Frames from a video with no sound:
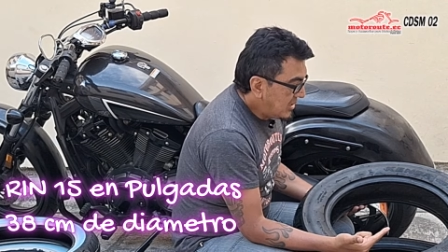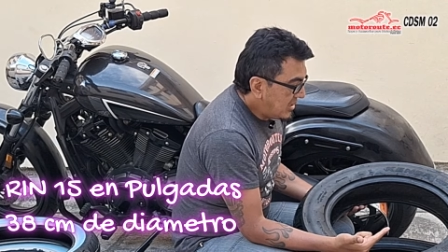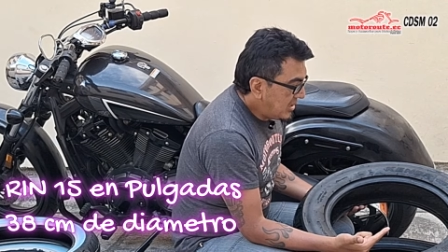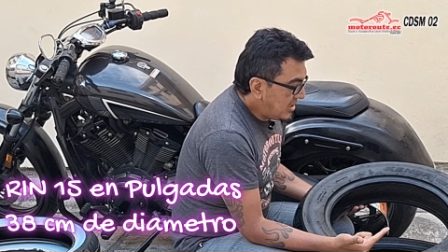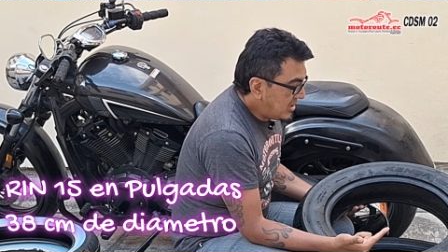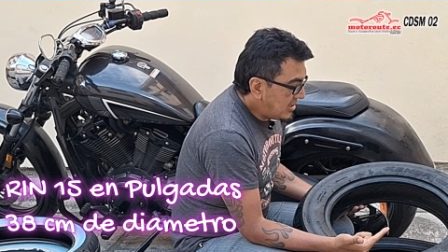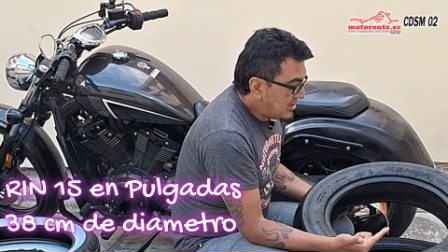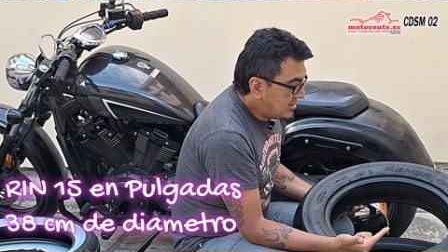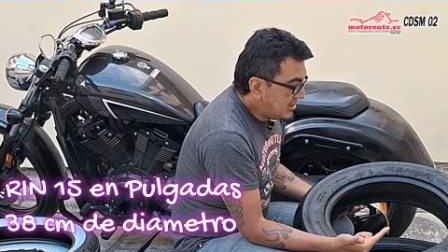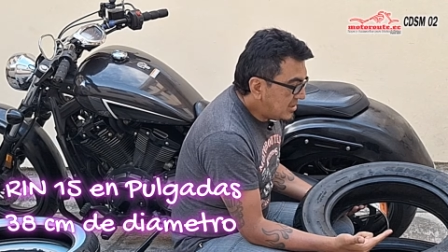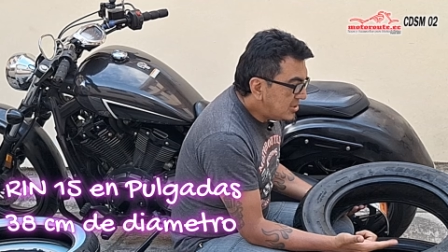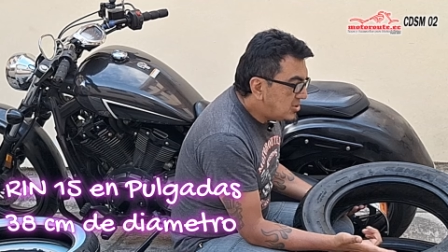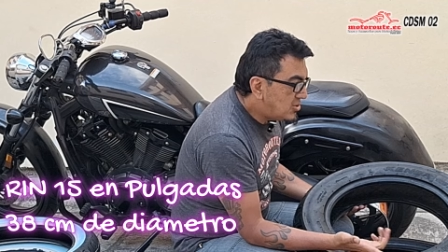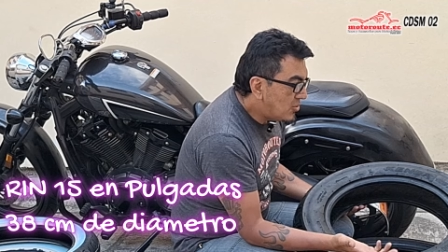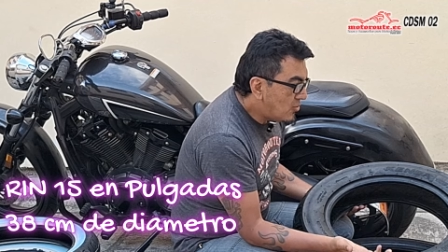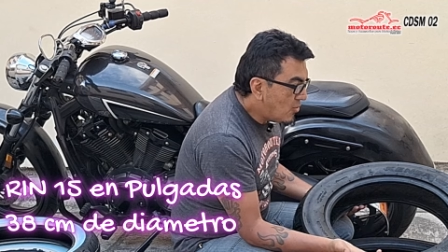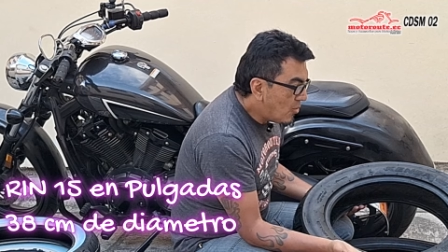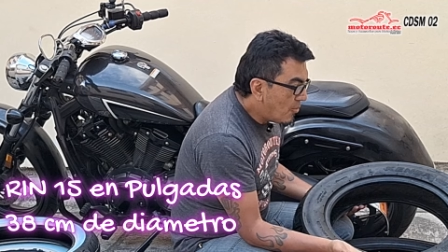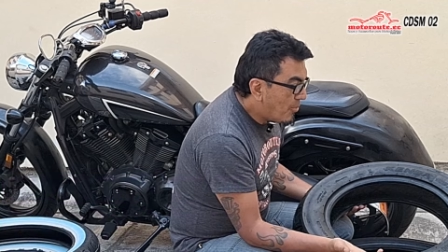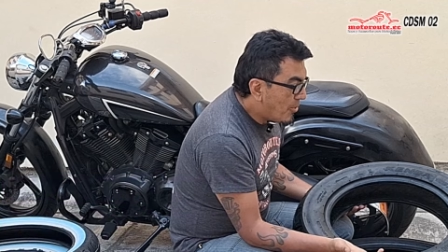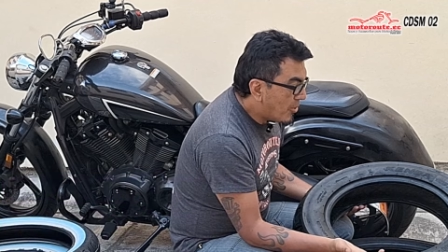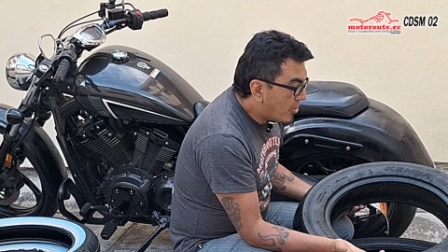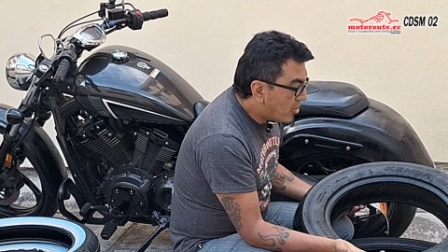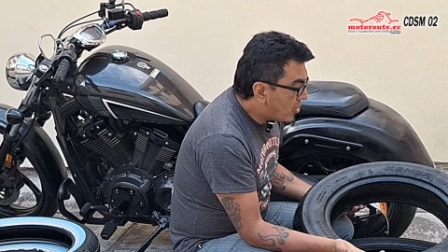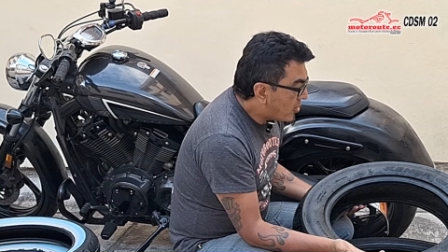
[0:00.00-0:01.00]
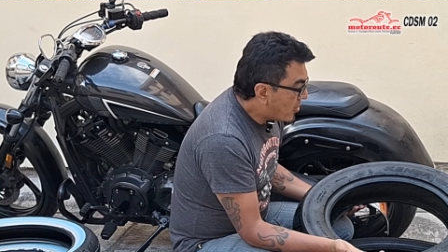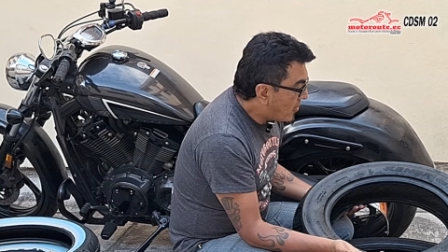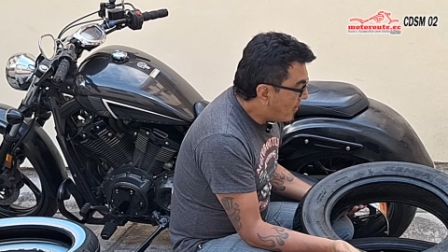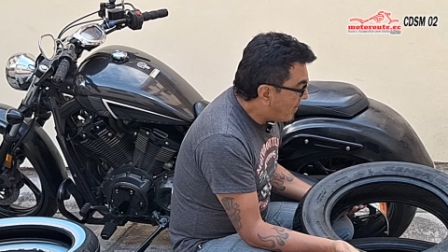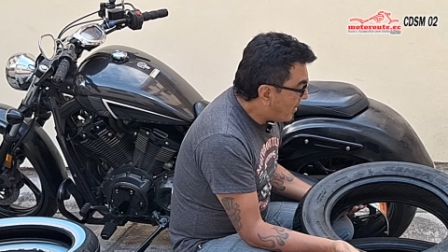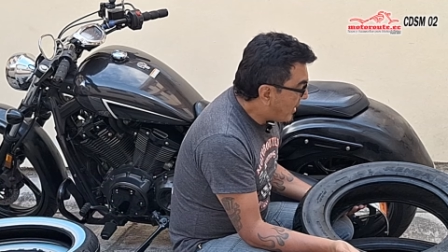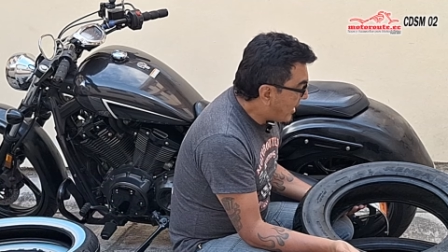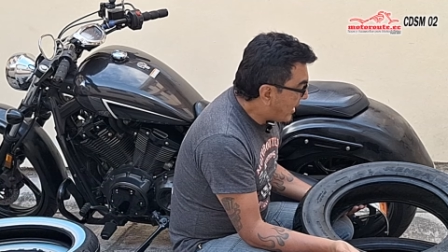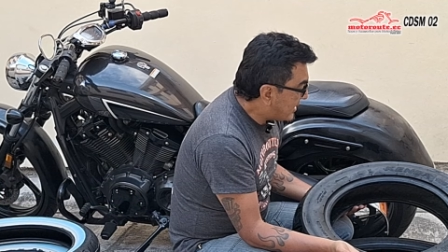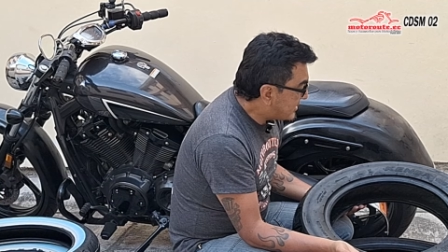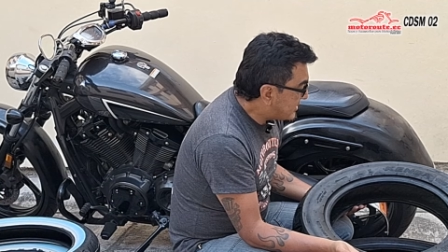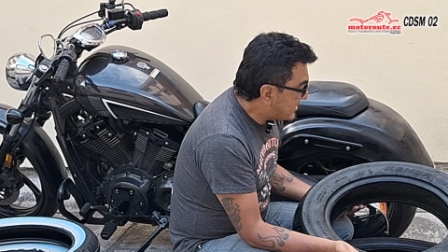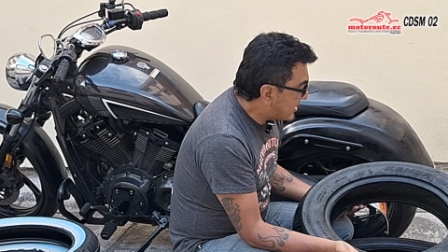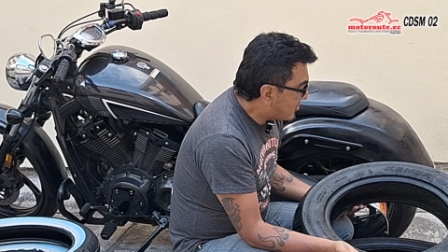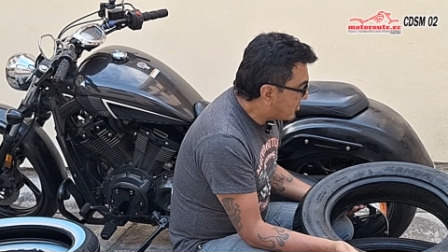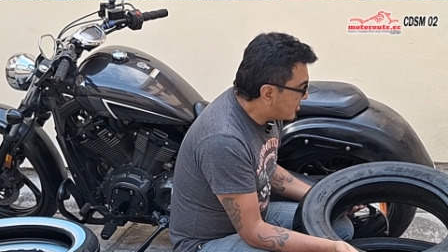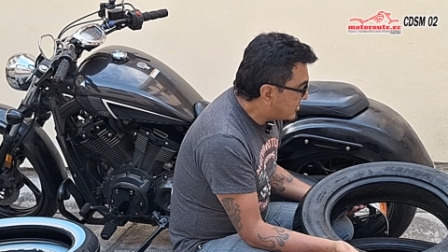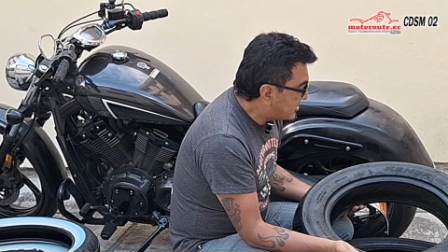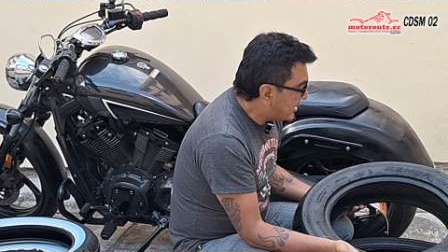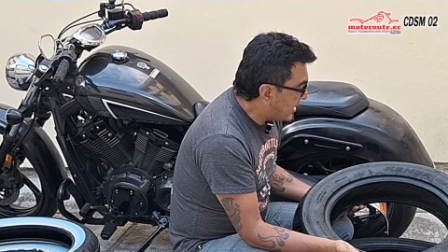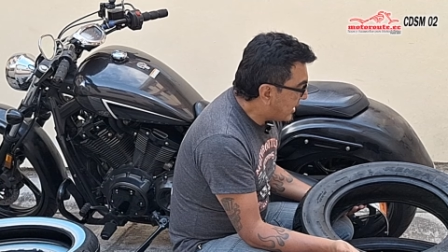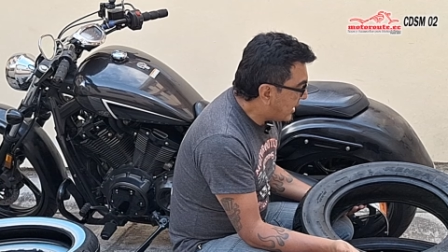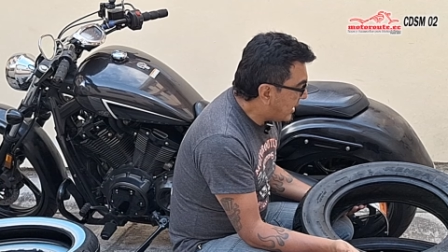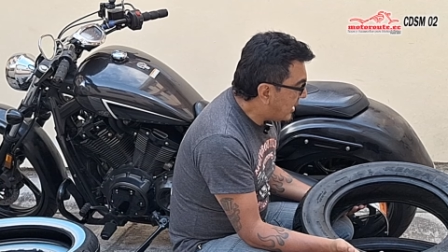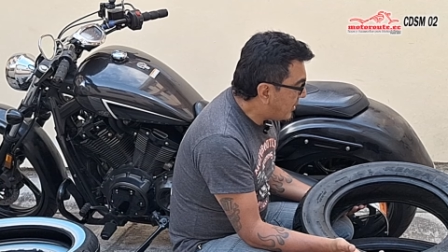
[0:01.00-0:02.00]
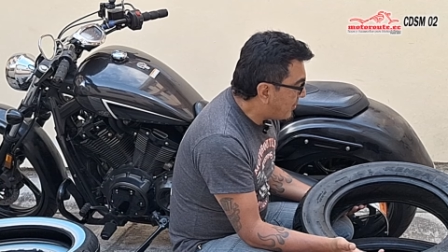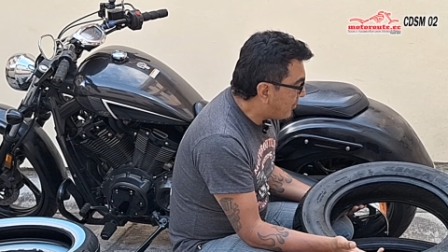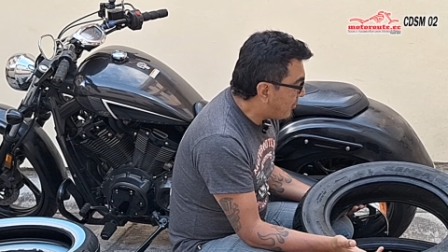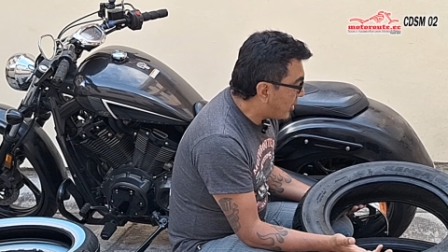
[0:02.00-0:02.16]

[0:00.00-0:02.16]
que sí son un poco complejas de conseguir,